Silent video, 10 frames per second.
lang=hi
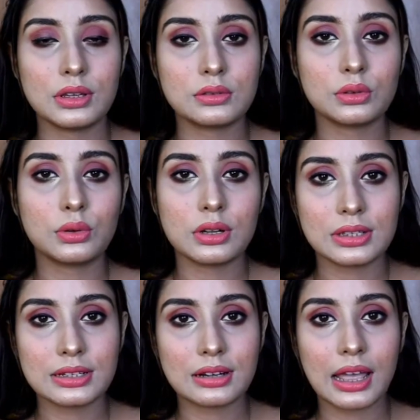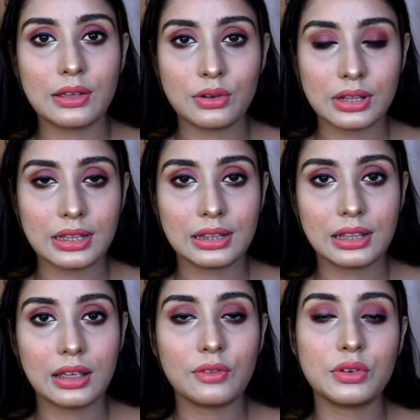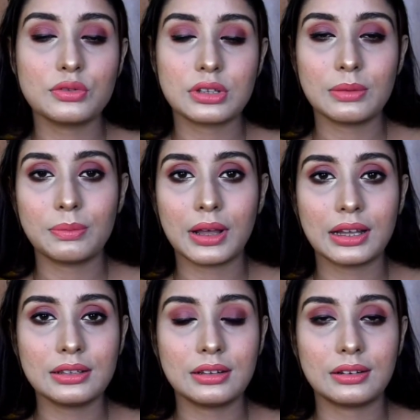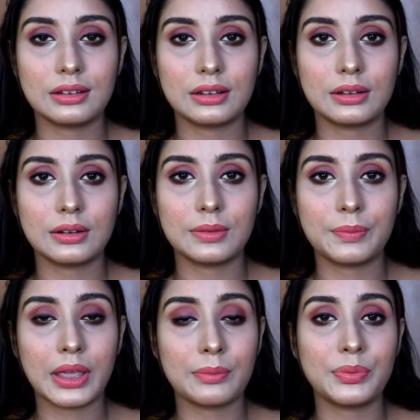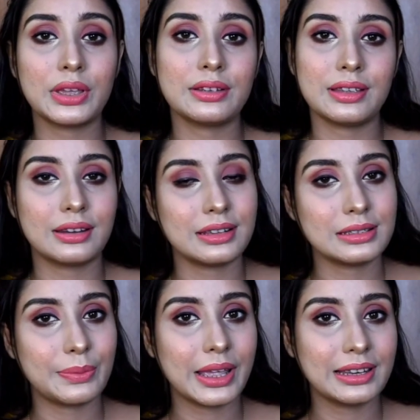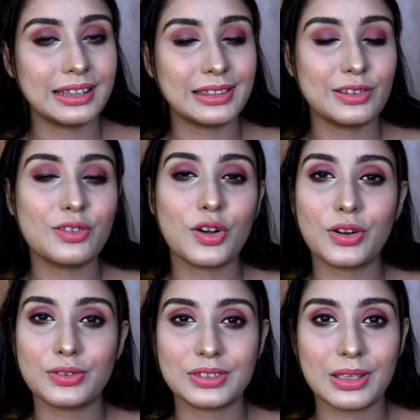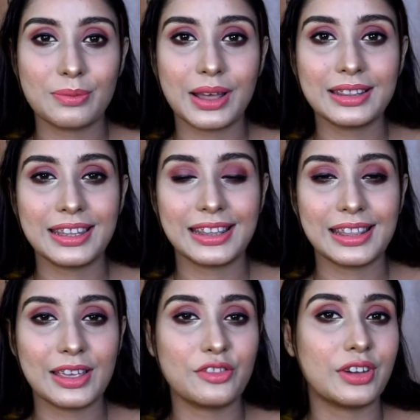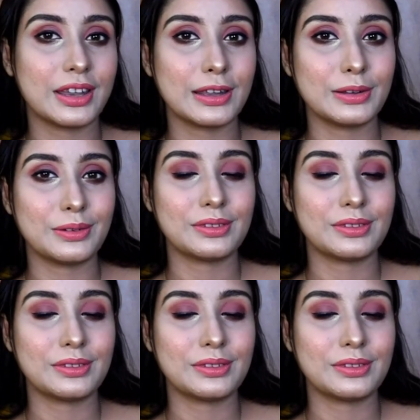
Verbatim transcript: इसको थोड़ा सा ड्राई होने देते हैं फिर उसके बाद आ, मैं अपने इयर पहन लेती हूँ और उसके बाद देखते हैं फाइनल